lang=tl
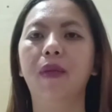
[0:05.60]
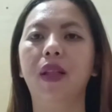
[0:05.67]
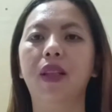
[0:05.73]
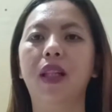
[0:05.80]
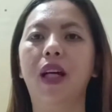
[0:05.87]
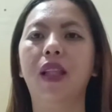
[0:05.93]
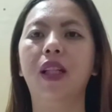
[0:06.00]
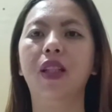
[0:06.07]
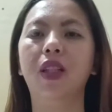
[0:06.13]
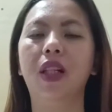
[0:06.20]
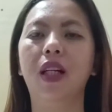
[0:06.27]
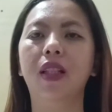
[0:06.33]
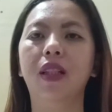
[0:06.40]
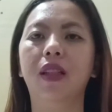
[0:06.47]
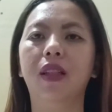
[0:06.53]
back sa ating
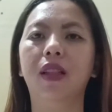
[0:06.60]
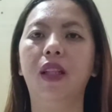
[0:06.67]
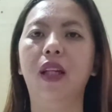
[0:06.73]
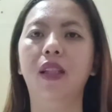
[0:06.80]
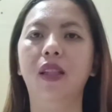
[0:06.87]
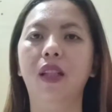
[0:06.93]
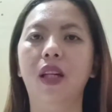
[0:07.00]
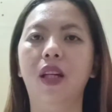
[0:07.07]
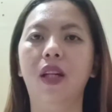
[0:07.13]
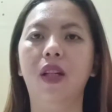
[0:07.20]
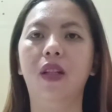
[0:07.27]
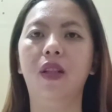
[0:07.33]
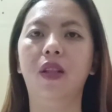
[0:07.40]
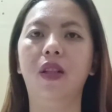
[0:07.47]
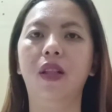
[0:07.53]
channel and
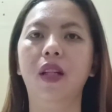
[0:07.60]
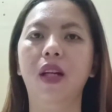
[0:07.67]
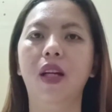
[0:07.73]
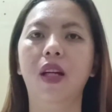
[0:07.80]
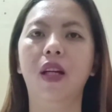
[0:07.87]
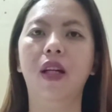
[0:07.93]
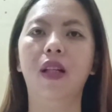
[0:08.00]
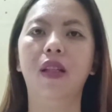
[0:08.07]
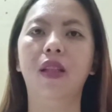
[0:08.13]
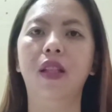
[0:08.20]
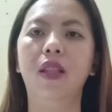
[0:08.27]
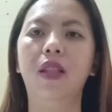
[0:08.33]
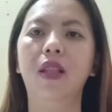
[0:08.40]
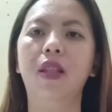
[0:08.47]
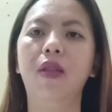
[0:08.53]
here
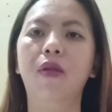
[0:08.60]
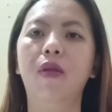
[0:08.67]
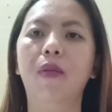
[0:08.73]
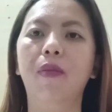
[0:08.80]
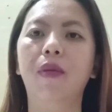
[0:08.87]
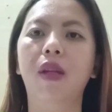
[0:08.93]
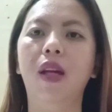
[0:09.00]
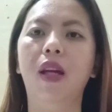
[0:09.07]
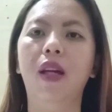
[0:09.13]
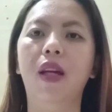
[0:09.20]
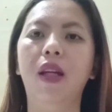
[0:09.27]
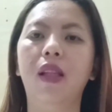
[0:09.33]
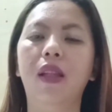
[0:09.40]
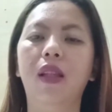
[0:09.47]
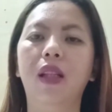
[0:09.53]
this is to
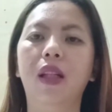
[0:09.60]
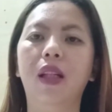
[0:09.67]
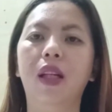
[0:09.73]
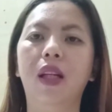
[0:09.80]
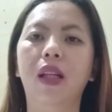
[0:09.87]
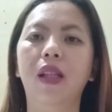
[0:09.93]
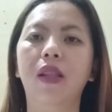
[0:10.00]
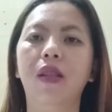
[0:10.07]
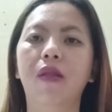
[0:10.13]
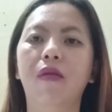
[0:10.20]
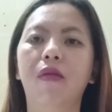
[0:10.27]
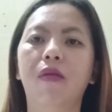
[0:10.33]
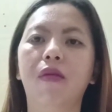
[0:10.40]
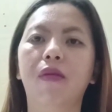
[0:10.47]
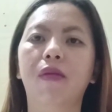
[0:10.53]
update again
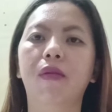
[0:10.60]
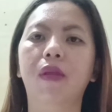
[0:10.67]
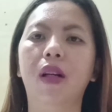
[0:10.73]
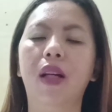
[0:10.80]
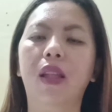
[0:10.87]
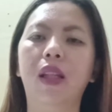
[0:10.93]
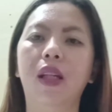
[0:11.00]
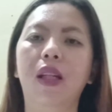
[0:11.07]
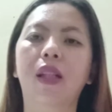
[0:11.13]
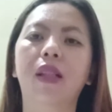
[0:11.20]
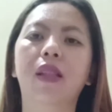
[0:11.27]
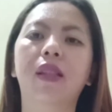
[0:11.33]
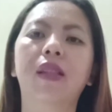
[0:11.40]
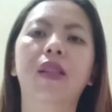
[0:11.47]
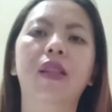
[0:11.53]
ng
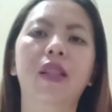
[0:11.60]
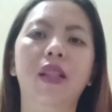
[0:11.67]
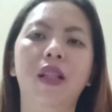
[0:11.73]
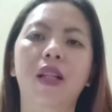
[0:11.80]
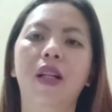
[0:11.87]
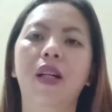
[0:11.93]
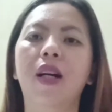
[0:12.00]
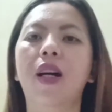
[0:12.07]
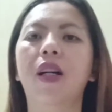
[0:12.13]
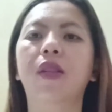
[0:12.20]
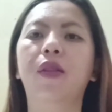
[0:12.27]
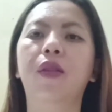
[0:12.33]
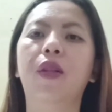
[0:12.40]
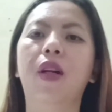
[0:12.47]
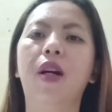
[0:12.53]
ating
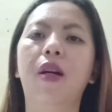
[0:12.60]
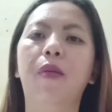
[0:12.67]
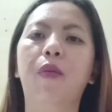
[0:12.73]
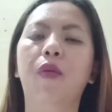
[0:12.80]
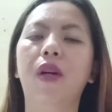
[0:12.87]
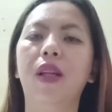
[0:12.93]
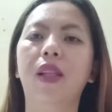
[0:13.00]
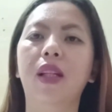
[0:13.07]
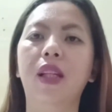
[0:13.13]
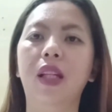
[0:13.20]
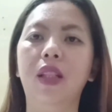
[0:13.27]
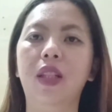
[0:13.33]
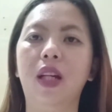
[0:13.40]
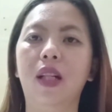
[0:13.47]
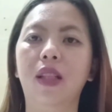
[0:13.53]
underarm
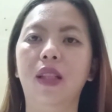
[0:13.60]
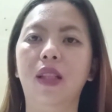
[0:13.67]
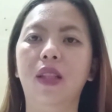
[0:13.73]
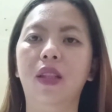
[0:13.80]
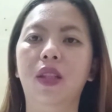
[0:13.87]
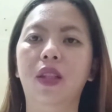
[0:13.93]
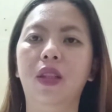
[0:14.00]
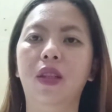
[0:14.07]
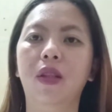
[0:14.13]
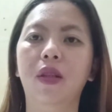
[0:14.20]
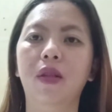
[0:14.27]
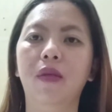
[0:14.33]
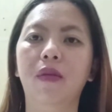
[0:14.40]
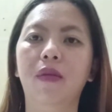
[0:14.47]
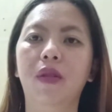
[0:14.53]
whitening challenge
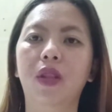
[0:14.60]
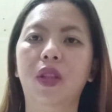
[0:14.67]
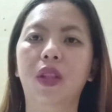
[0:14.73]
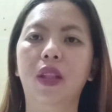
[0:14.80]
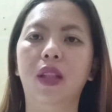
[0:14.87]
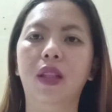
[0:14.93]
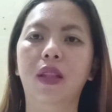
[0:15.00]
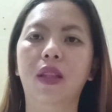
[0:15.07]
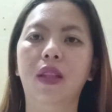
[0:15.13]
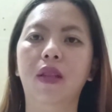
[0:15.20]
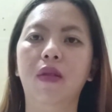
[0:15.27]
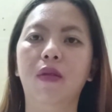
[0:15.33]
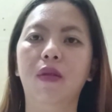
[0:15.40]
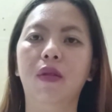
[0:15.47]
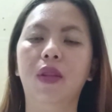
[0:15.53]
which is
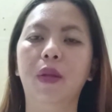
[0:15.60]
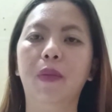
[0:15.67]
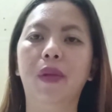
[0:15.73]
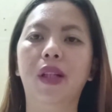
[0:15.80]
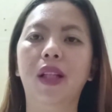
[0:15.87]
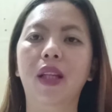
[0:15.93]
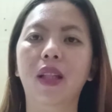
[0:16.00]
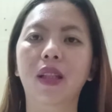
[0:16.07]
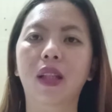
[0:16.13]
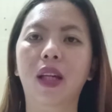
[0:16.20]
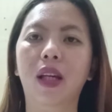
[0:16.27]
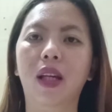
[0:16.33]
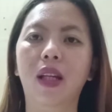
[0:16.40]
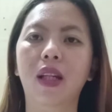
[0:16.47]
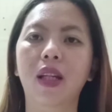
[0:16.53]
yung sa Brilliant
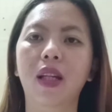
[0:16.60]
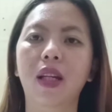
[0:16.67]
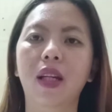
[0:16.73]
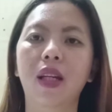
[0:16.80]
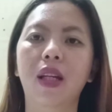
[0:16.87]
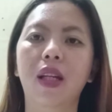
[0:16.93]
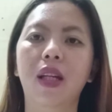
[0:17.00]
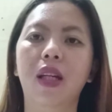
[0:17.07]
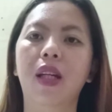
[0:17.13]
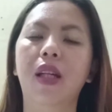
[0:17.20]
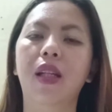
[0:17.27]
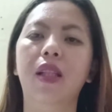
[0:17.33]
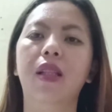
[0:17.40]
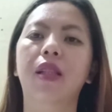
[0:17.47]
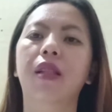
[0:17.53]
K
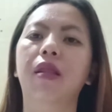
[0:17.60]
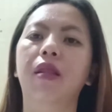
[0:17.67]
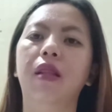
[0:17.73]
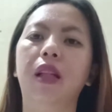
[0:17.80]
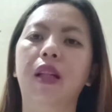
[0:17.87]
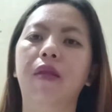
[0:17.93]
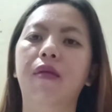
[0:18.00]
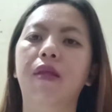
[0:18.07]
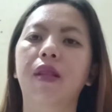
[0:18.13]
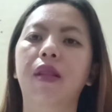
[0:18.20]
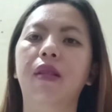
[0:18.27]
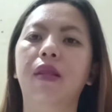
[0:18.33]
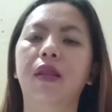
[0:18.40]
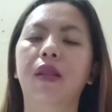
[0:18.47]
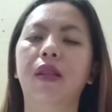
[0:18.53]
and like what
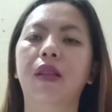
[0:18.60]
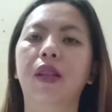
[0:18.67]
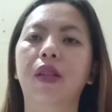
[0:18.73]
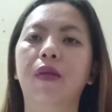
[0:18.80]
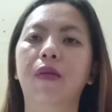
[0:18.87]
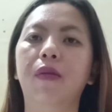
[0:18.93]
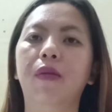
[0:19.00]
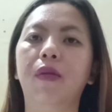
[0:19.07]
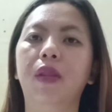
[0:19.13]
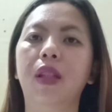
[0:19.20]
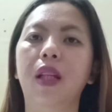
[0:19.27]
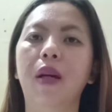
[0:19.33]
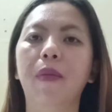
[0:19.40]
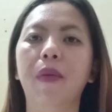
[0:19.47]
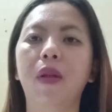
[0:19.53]
yung
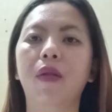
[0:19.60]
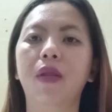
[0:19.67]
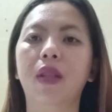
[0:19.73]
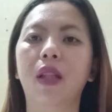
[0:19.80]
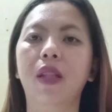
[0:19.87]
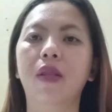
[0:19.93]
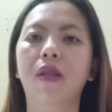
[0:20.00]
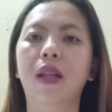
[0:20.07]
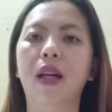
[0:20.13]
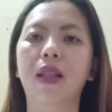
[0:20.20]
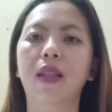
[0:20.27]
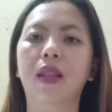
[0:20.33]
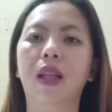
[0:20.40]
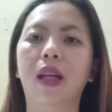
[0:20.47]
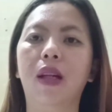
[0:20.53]
sinabi ko sa inyo
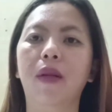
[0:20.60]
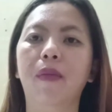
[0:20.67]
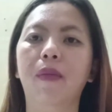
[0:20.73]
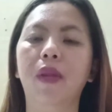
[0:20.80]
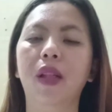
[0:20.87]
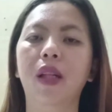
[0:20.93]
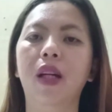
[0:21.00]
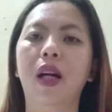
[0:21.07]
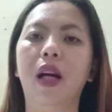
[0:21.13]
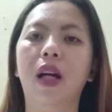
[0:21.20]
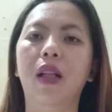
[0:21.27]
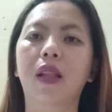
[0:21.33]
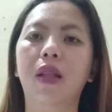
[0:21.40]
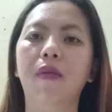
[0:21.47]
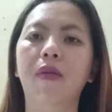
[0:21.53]
last time
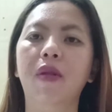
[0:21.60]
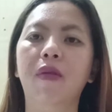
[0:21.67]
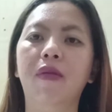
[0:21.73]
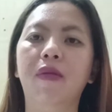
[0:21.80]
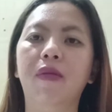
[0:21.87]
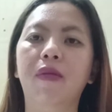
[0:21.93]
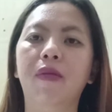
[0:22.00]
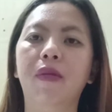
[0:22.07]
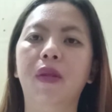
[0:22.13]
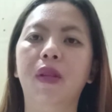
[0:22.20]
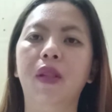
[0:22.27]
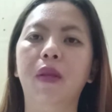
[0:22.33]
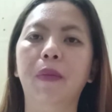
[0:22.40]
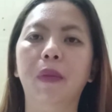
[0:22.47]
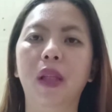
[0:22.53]
I'll give you
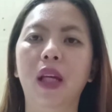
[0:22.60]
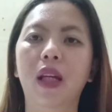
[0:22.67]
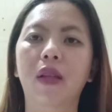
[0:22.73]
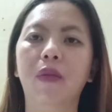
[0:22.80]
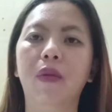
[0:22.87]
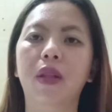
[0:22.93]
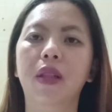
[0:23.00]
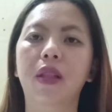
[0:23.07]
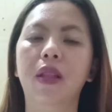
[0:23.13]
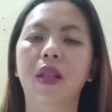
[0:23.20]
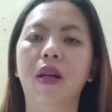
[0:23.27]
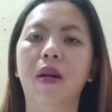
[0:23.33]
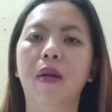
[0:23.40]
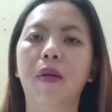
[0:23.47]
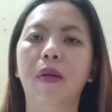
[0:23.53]
an update once
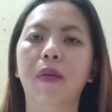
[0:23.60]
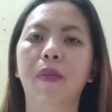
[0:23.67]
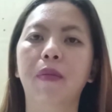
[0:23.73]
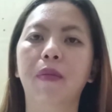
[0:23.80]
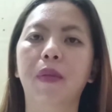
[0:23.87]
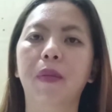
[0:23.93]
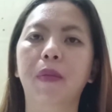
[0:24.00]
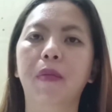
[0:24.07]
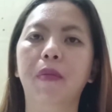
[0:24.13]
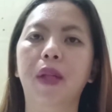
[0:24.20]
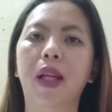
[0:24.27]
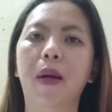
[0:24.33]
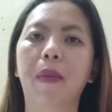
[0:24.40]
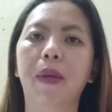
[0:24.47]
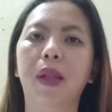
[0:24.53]
na
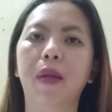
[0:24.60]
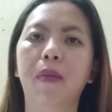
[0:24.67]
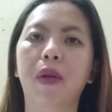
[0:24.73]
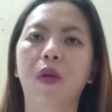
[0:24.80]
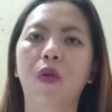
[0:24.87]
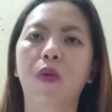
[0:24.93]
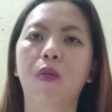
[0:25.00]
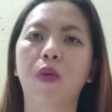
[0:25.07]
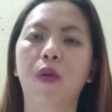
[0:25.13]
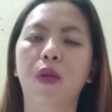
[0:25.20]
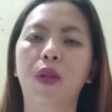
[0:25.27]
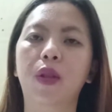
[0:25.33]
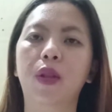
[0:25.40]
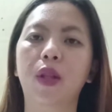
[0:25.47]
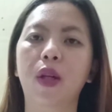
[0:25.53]
malapit na
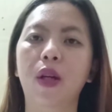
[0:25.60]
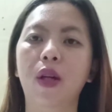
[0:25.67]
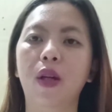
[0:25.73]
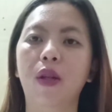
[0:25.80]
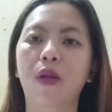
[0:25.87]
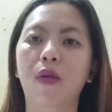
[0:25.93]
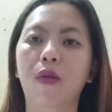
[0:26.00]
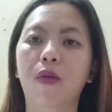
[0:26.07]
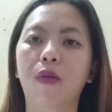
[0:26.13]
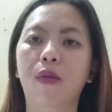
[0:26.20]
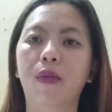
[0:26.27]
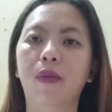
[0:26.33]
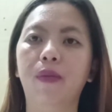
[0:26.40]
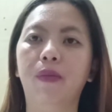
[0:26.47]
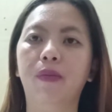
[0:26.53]
maubos
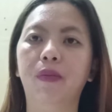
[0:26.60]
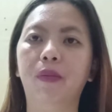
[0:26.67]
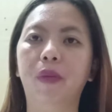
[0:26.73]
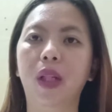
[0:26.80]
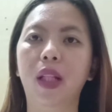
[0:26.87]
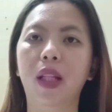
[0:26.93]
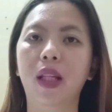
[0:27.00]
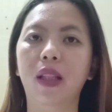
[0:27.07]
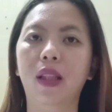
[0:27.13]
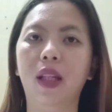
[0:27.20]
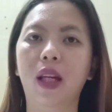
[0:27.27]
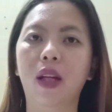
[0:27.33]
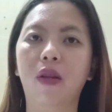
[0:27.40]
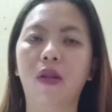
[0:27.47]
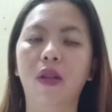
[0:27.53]
yung Brilliant
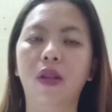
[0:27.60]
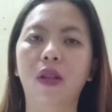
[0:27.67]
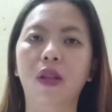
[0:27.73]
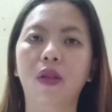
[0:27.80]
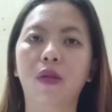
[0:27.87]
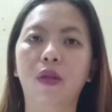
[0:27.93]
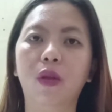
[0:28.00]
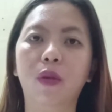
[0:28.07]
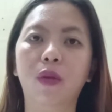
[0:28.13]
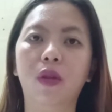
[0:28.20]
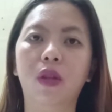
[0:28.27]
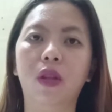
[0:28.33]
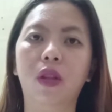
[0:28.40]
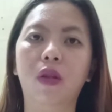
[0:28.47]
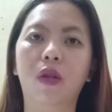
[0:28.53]
K or yung
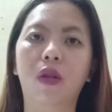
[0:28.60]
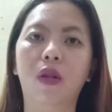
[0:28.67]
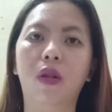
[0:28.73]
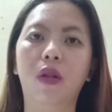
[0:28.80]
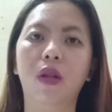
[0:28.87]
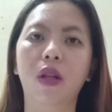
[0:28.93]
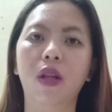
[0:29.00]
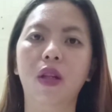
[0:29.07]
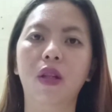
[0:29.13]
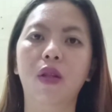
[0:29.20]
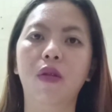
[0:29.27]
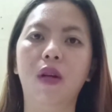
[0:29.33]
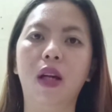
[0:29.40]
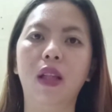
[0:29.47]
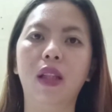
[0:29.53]
toner or
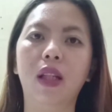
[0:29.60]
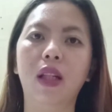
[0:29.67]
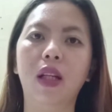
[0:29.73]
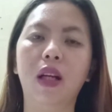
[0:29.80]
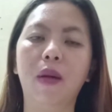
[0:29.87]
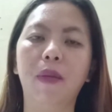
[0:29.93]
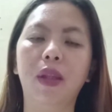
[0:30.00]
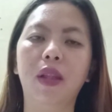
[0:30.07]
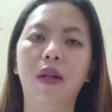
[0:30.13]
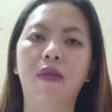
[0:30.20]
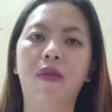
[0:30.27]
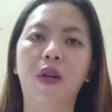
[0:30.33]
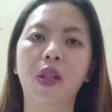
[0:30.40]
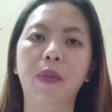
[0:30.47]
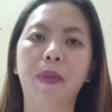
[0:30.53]
yung ating ginagamit na
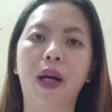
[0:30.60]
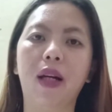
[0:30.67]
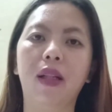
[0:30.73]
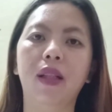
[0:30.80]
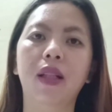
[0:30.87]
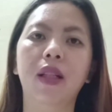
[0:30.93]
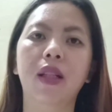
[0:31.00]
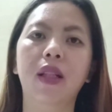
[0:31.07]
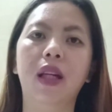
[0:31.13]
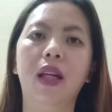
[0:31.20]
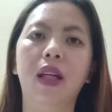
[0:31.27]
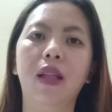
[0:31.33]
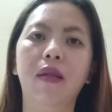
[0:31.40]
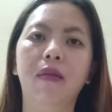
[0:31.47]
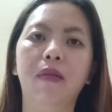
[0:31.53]
first pack
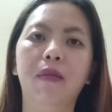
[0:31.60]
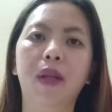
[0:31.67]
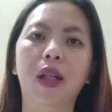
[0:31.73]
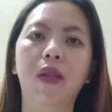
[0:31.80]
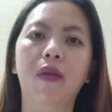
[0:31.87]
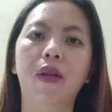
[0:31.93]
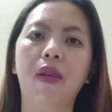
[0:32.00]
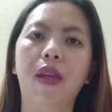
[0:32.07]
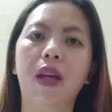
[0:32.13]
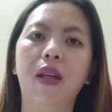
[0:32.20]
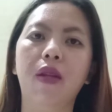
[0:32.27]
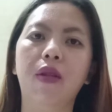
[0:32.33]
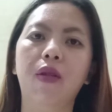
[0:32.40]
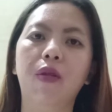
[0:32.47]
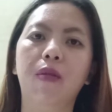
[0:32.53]
and by the way thank
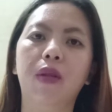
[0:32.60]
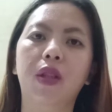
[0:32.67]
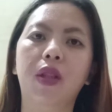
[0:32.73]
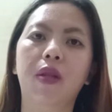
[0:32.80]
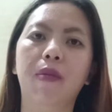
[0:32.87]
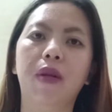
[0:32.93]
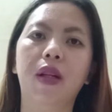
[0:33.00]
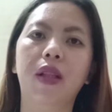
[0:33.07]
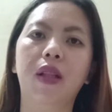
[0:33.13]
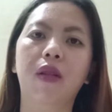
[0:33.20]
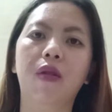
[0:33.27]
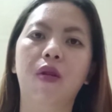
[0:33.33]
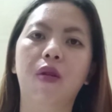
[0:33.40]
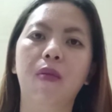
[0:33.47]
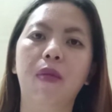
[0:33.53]
you so much sa mga
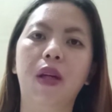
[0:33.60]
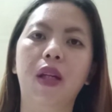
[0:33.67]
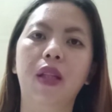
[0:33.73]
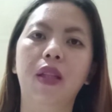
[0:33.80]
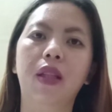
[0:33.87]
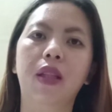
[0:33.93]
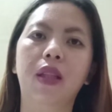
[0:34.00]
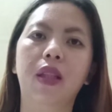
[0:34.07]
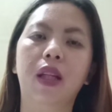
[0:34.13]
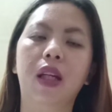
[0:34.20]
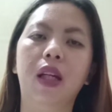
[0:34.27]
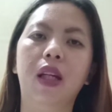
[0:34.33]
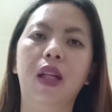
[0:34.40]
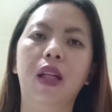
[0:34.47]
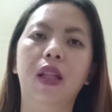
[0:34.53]
nag-comments
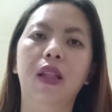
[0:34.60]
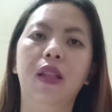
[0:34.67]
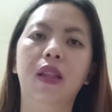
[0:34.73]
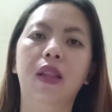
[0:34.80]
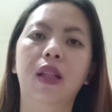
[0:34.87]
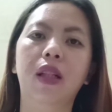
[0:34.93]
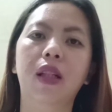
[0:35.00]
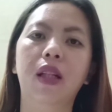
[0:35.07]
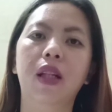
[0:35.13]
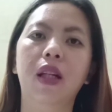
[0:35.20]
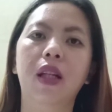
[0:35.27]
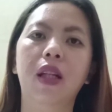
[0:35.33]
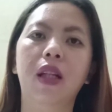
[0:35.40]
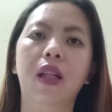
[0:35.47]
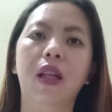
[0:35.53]
and
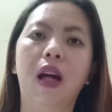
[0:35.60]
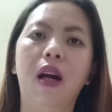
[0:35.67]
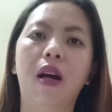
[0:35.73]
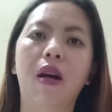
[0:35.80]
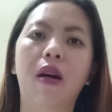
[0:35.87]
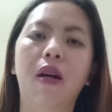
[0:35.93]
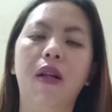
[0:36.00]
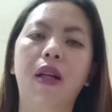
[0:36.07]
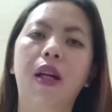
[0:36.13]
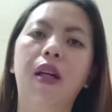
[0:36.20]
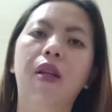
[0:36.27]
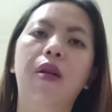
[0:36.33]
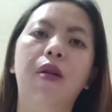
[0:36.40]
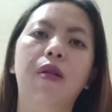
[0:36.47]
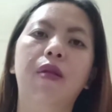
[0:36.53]
uh,
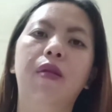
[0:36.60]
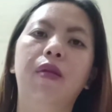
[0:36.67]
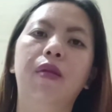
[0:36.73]
gaya ng